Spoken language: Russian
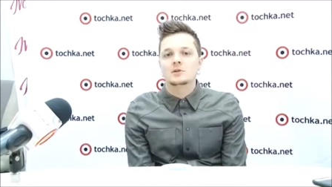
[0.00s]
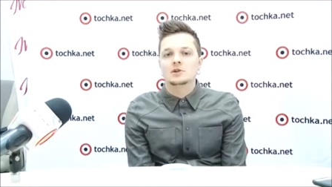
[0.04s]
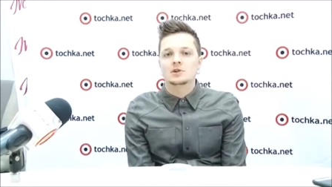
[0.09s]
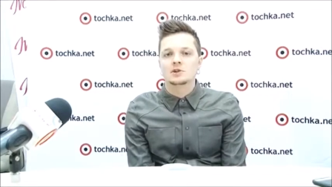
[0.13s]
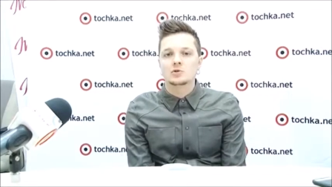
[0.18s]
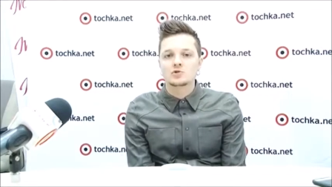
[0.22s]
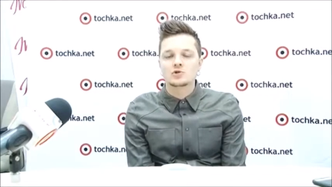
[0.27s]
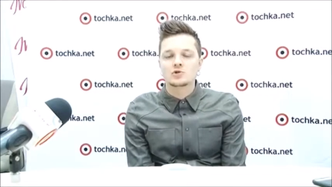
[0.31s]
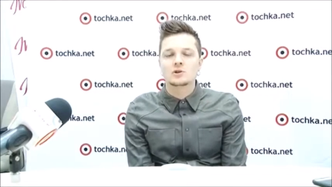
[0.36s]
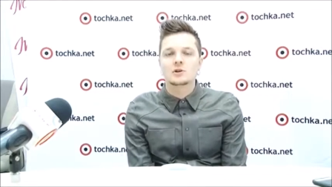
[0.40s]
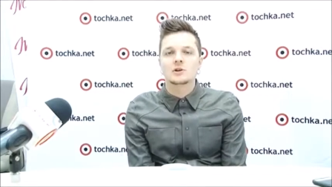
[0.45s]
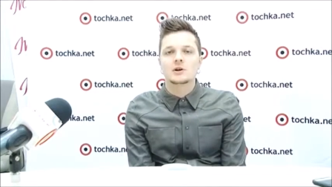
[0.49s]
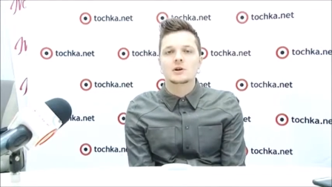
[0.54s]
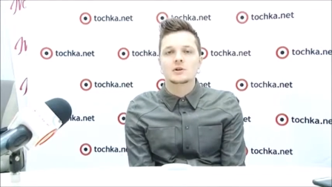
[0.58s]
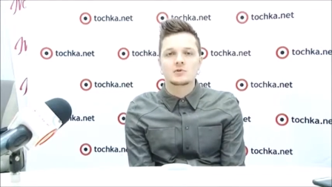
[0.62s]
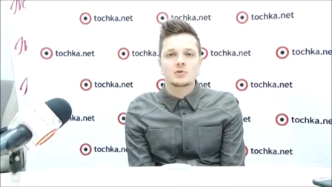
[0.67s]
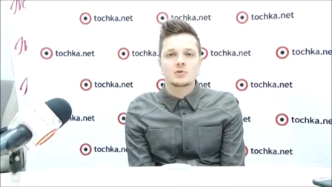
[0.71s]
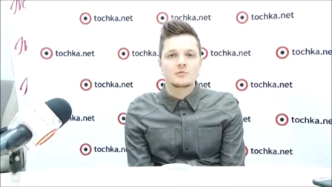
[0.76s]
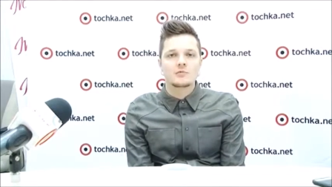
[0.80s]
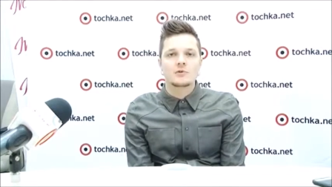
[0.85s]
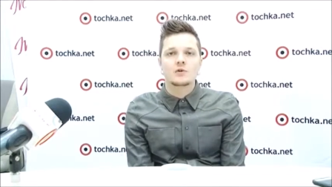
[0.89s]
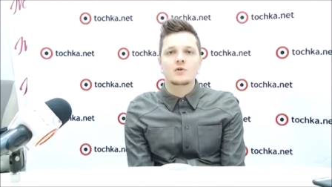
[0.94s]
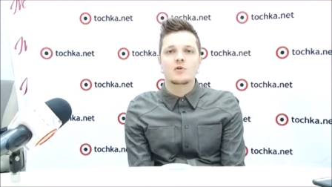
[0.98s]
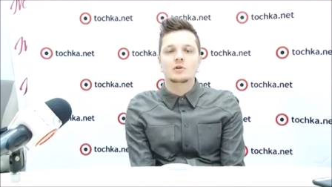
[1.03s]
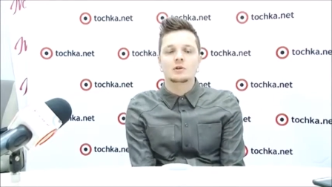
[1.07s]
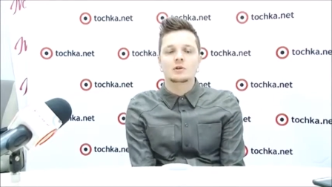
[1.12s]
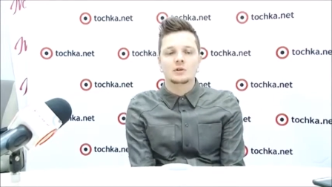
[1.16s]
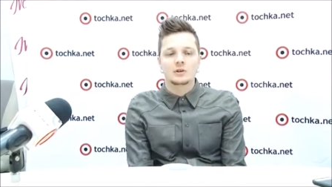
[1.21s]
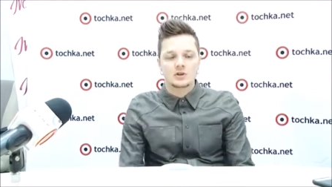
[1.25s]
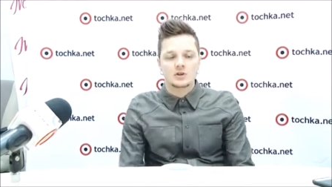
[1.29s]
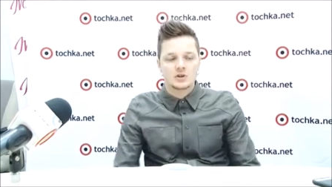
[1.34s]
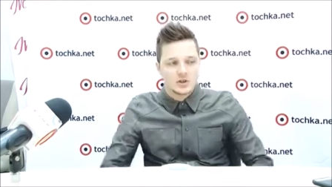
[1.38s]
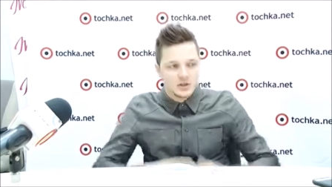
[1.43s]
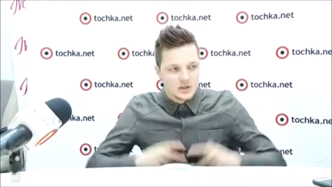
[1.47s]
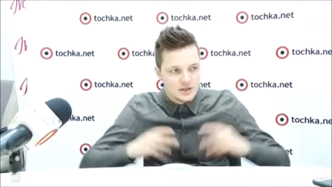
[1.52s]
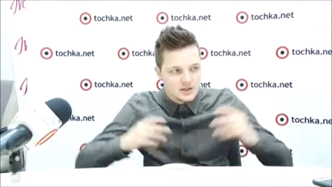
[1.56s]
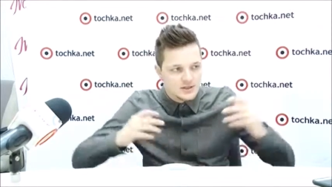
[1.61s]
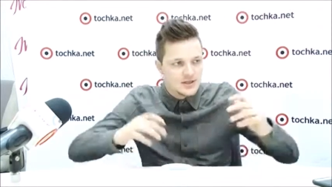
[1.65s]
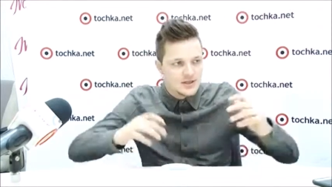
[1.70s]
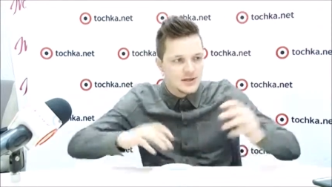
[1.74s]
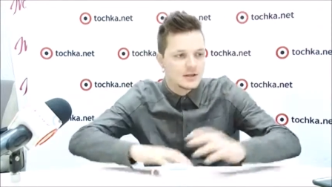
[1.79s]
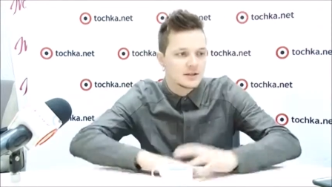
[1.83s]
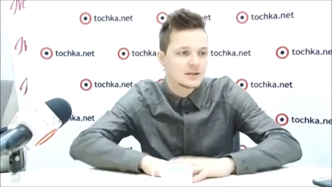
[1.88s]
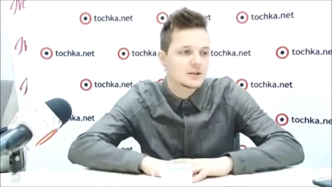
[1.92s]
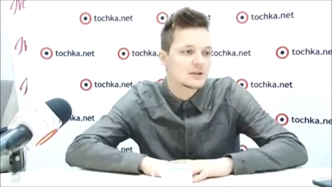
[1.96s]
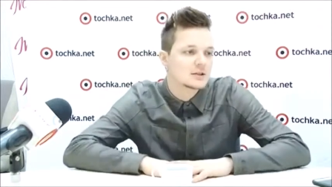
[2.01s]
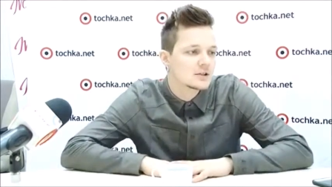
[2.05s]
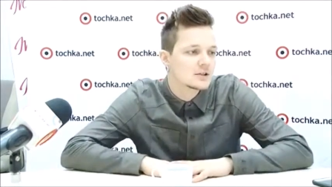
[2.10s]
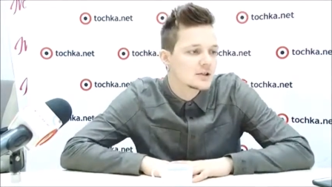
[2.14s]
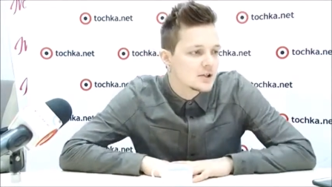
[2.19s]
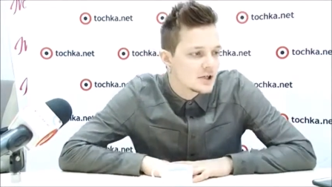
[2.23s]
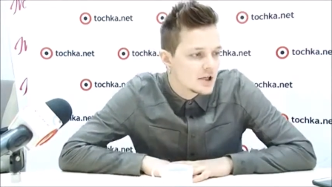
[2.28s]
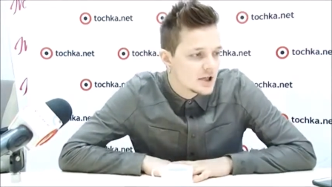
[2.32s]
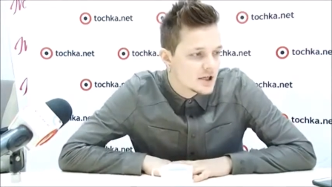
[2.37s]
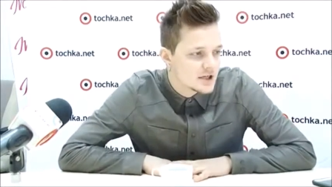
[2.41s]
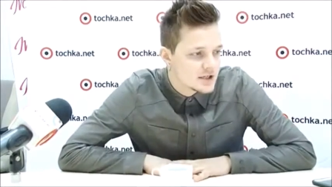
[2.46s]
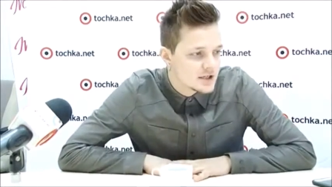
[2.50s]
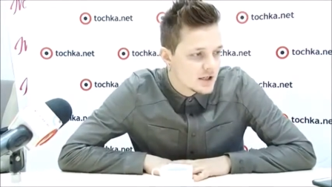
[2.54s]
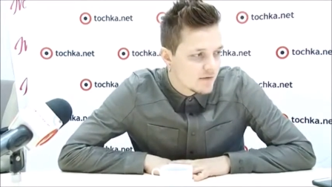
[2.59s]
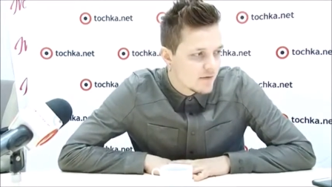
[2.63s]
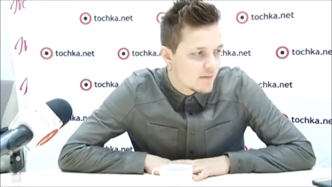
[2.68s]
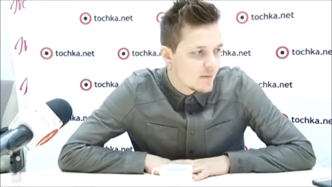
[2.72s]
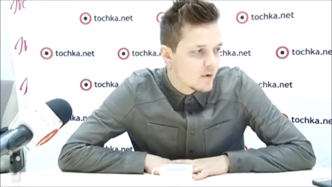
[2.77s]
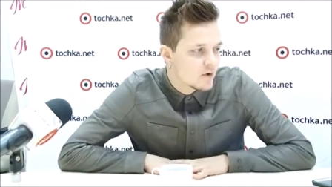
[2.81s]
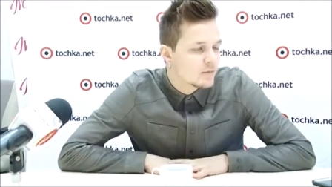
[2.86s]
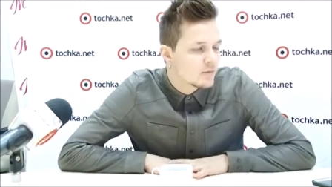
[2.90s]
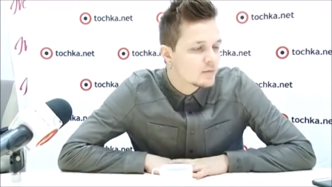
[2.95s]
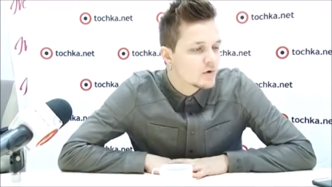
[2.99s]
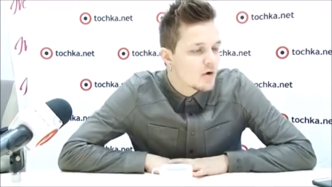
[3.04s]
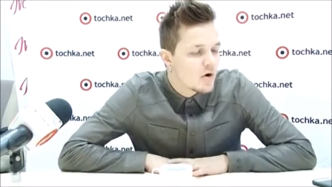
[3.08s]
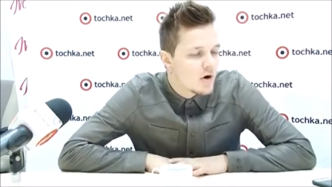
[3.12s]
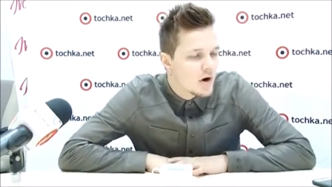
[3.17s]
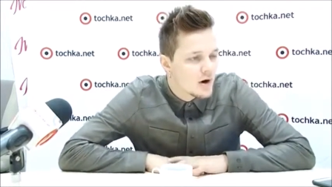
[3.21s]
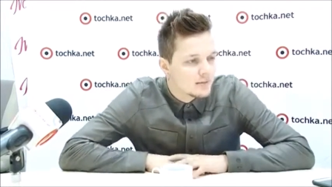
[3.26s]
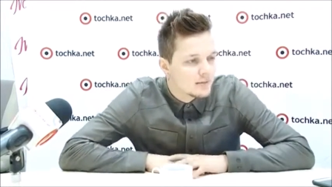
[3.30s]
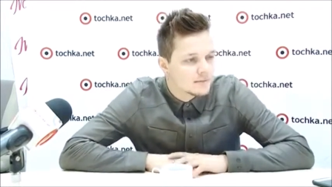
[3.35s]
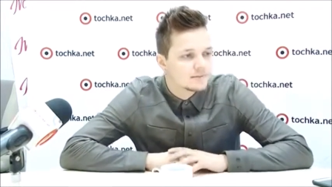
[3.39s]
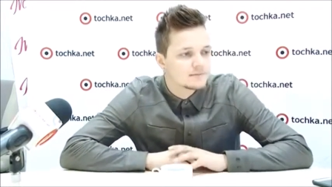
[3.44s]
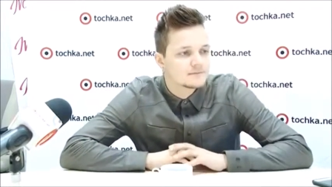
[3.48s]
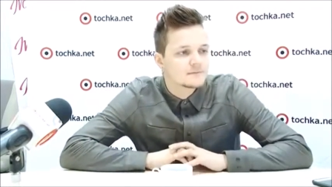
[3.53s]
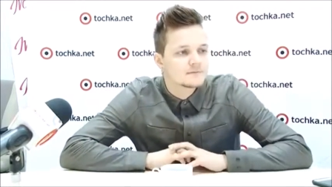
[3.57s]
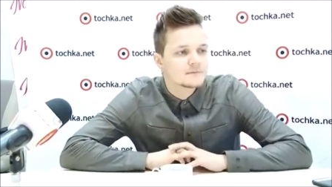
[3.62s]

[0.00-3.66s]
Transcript: Слушатели, которые приходят на наши концерты. Их, слава богу, много.